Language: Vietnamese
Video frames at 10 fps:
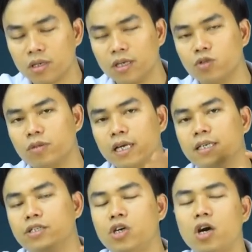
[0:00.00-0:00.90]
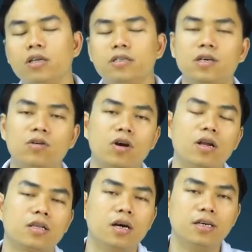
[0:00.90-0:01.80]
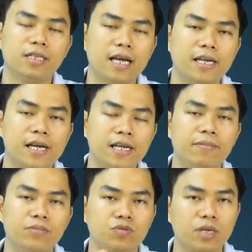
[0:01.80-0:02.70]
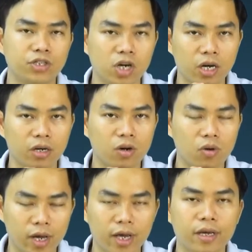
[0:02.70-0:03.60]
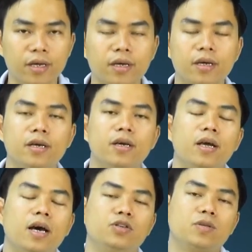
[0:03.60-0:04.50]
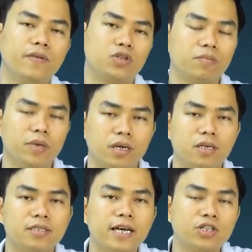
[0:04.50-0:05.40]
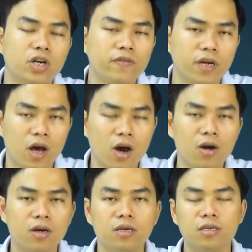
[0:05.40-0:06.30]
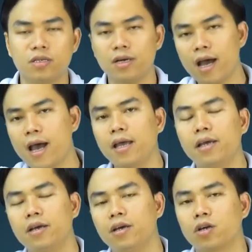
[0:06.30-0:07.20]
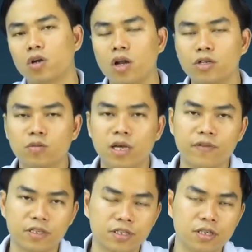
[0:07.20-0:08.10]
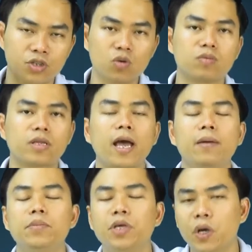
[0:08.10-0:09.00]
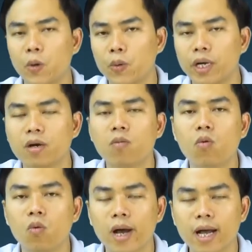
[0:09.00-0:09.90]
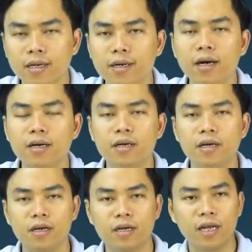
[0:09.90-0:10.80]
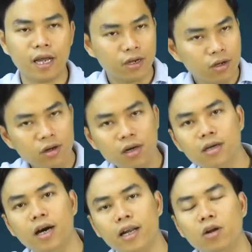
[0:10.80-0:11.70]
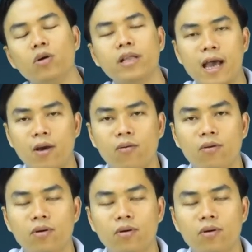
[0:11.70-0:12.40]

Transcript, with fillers: Thì chúng ta sẽ chọn, sau đó là thời gian địa điểm chúng ta chọn. Ok. Đấy, chúng ta phải chuẩn bị ngân sách cho cái việc đó thứ hai đó là chúng ta phải sử dụng thêm nhiều cái công cụ khác nữa để đưa người đến hội thảo